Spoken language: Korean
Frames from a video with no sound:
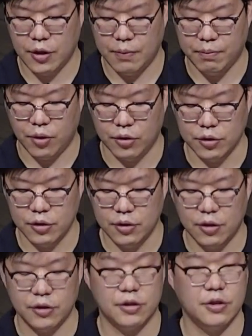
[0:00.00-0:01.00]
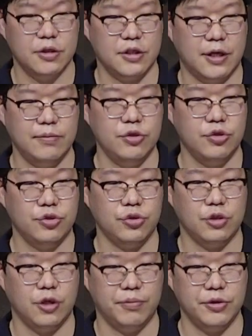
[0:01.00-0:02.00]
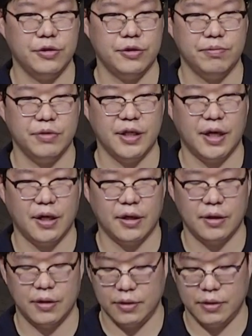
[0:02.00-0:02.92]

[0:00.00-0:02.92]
먹는 것을 참을 수는 없었습니다.